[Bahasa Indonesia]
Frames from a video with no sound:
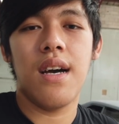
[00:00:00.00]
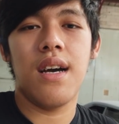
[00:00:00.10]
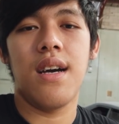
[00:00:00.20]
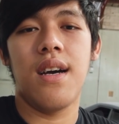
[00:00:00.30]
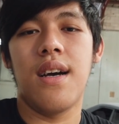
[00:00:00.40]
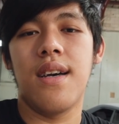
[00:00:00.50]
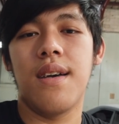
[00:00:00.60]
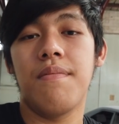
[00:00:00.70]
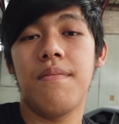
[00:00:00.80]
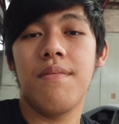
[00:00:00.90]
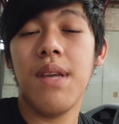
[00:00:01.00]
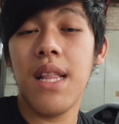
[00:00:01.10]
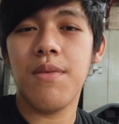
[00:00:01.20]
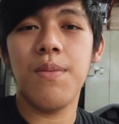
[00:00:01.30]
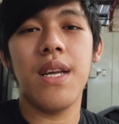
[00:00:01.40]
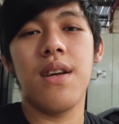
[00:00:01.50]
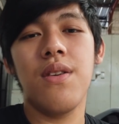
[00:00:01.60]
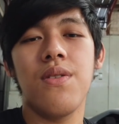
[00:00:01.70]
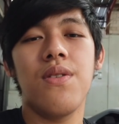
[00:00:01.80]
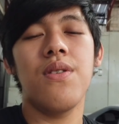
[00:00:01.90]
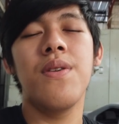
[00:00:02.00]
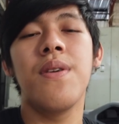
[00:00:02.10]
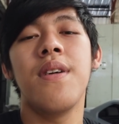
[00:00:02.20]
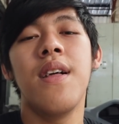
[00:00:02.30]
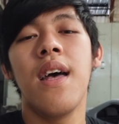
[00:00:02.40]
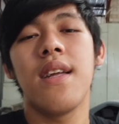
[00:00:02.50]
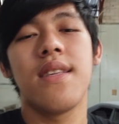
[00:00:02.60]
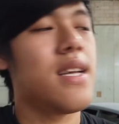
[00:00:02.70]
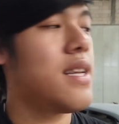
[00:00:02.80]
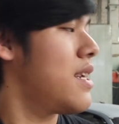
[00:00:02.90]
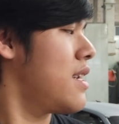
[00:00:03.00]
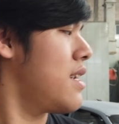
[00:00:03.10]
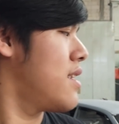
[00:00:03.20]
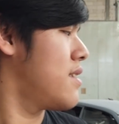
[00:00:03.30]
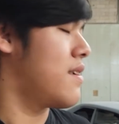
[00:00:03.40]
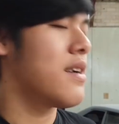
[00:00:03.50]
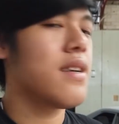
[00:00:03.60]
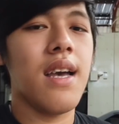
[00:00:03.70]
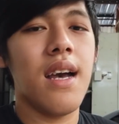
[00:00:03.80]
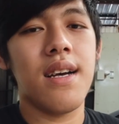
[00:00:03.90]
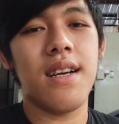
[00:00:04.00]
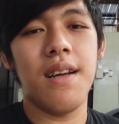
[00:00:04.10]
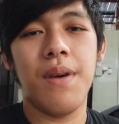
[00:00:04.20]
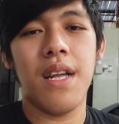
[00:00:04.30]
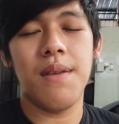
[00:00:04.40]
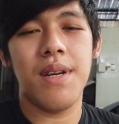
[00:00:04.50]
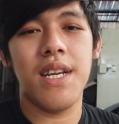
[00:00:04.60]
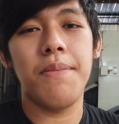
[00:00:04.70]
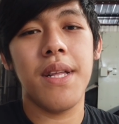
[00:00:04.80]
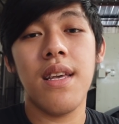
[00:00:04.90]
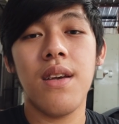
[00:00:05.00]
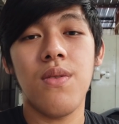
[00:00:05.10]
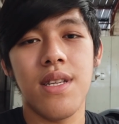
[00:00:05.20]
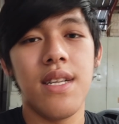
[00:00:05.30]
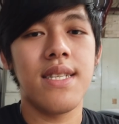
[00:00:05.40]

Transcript: uh, milih mobil ini dulu. Jadi ya kenapa sama diam nanti gue